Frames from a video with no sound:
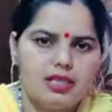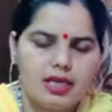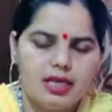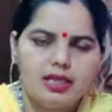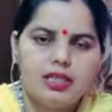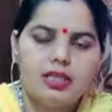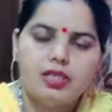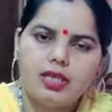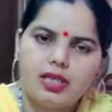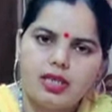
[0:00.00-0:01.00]
सेठ
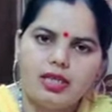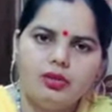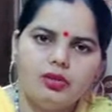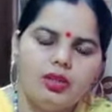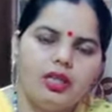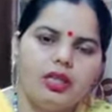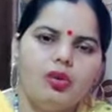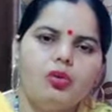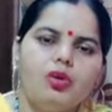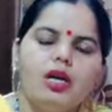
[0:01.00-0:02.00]
सेठानी होते हैं
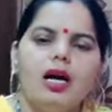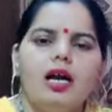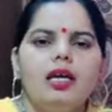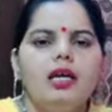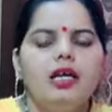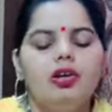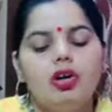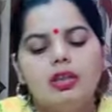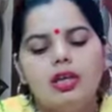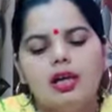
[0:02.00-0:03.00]
और उनका
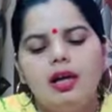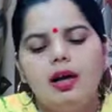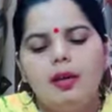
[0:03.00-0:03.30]
इकलौता